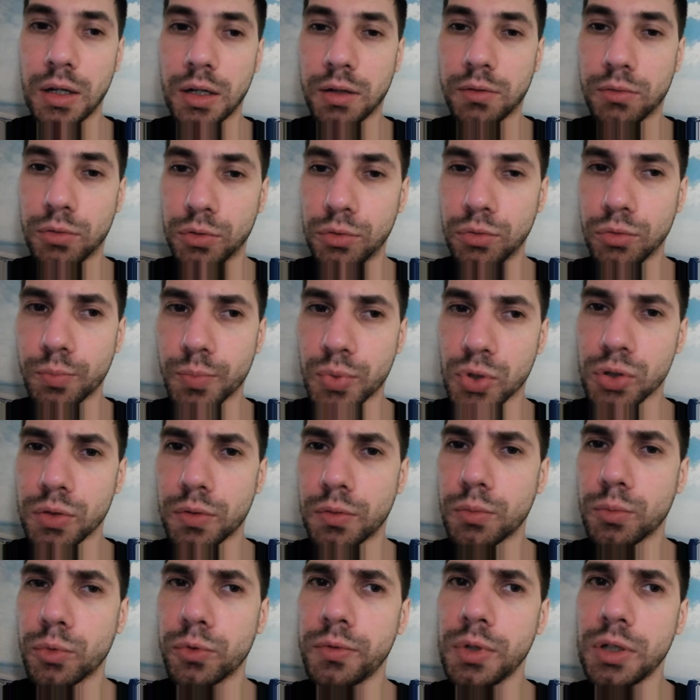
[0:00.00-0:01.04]
Вот. Ну,
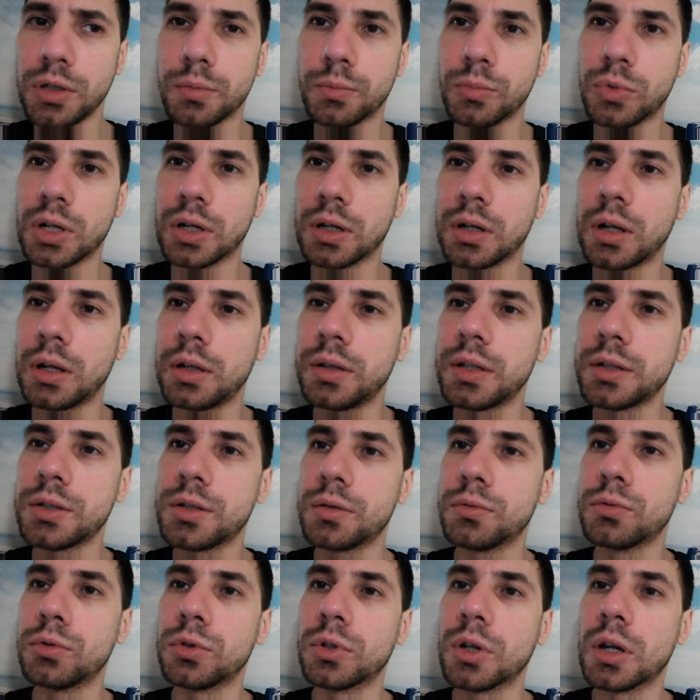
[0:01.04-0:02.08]
поживем увидим. Так или
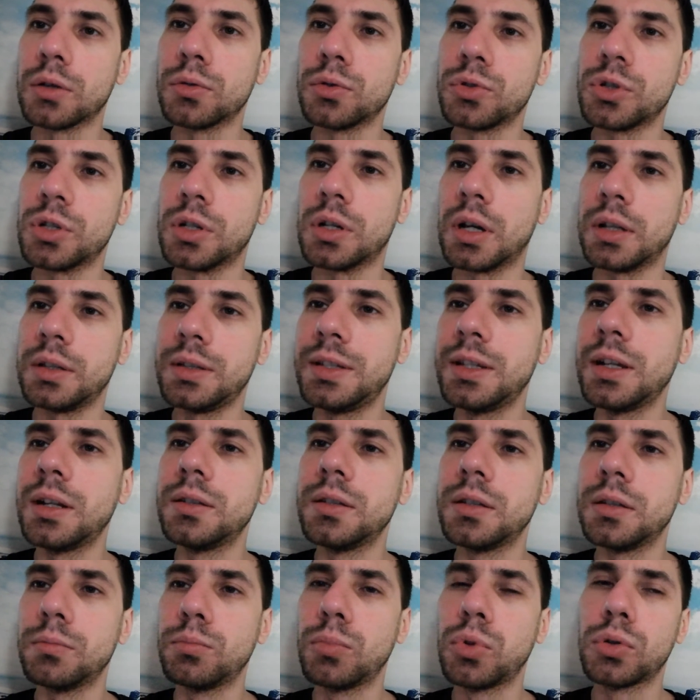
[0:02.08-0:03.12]
иначе, вот, короче,
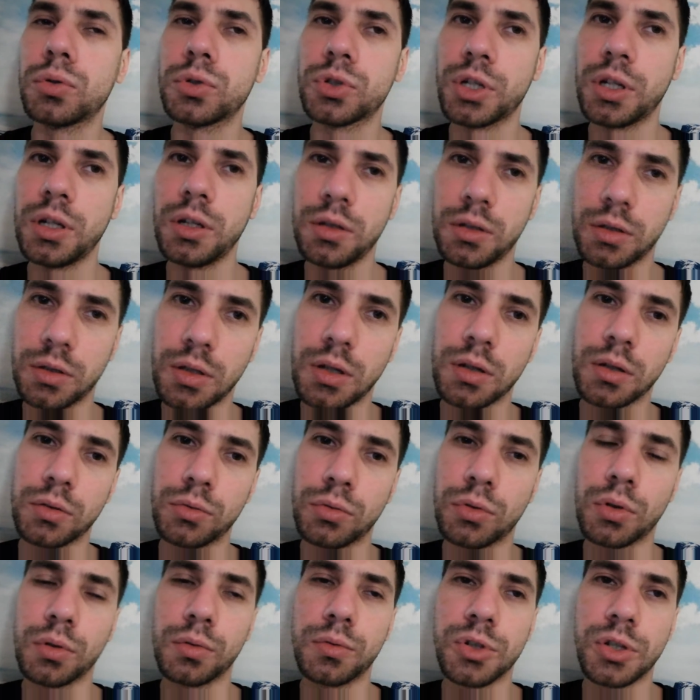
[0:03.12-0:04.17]
отдельные блокчейны, да,
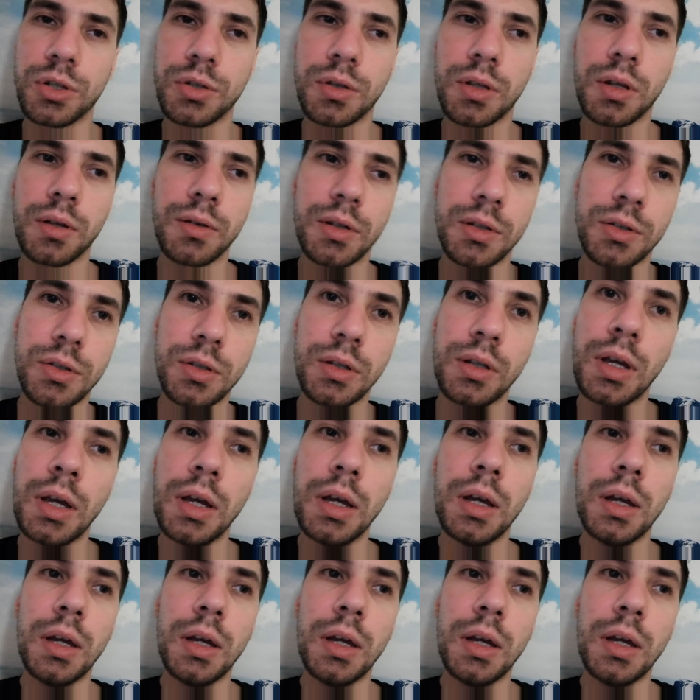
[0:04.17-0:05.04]
которые создаваться,